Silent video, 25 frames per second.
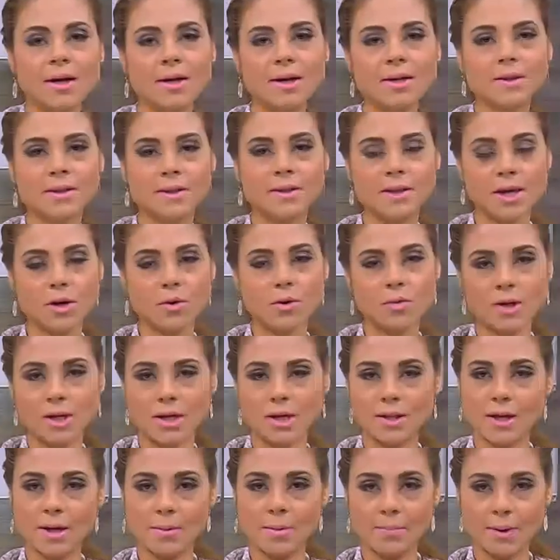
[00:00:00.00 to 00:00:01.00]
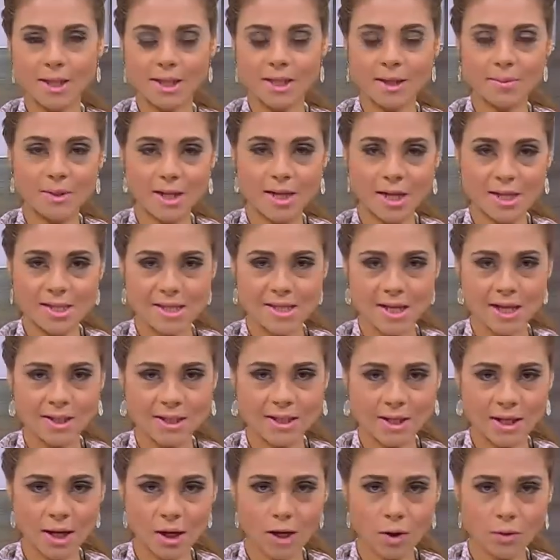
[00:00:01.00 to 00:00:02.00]
احنا ناكل يا بعدها ثلاث ساعات
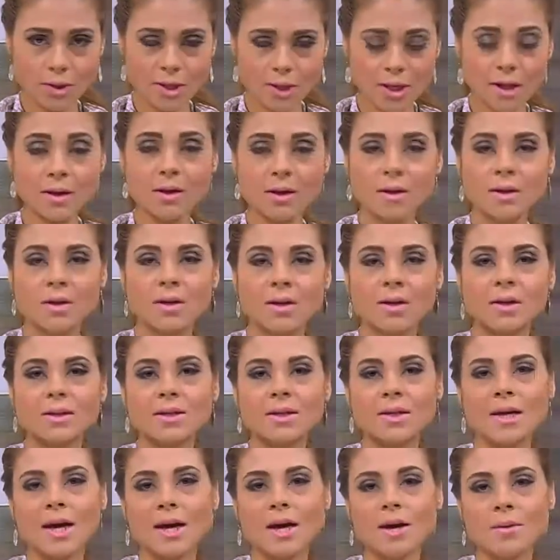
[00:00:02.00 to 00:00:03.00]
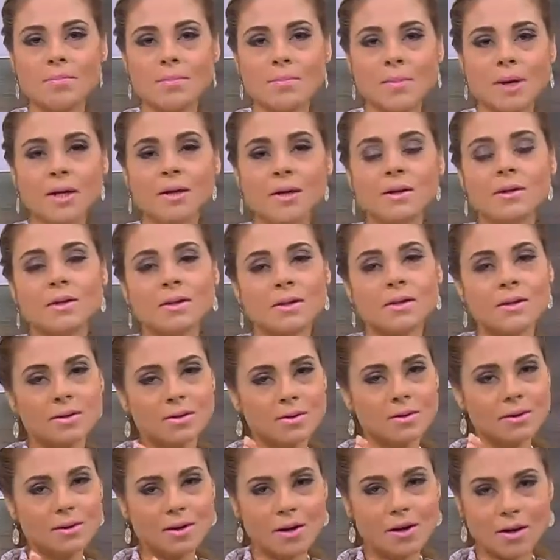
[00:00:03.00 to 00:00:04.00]
الحلو ده يا اما
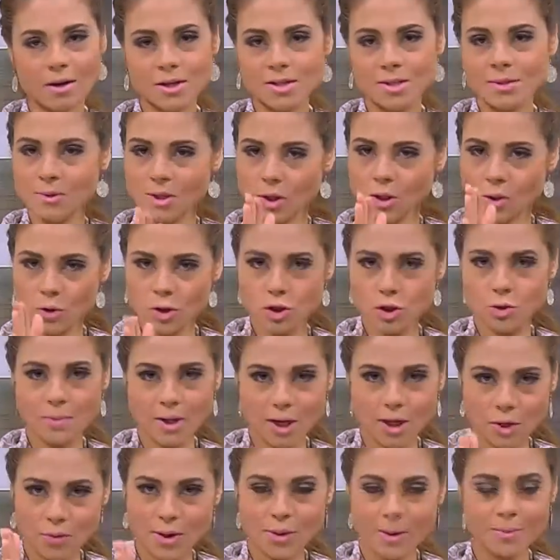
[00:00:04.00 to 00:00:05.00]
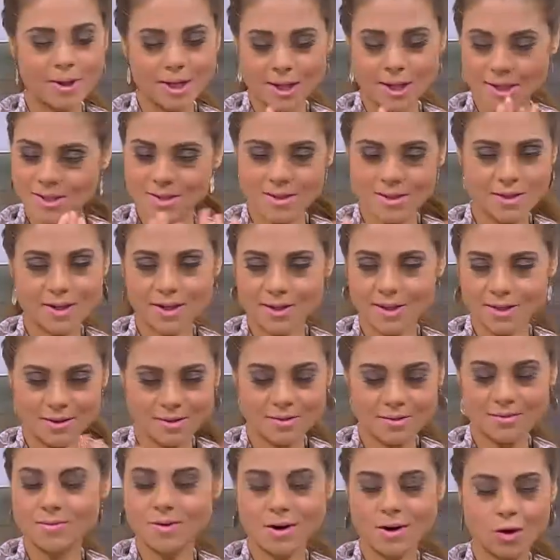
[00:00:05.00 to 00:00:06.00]
خلاص ما ناكلش مع الوجبه هي دي
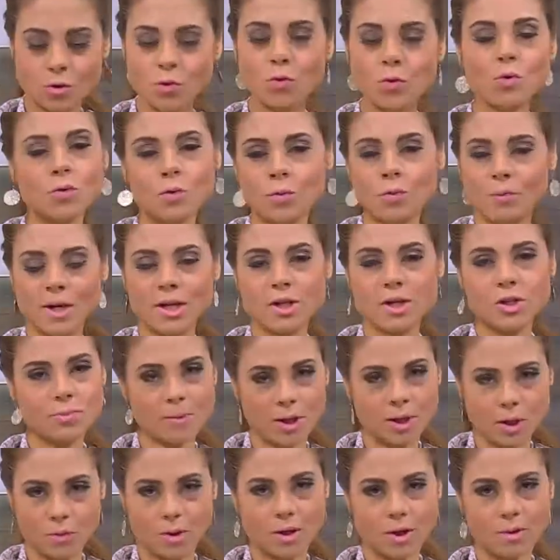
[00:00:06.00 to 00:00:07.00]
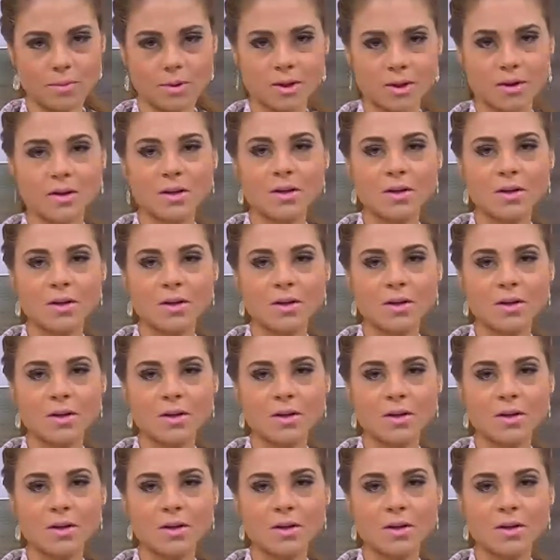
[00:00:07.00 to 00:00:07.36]
يعني ارجوكوا بلاش مع الوجبه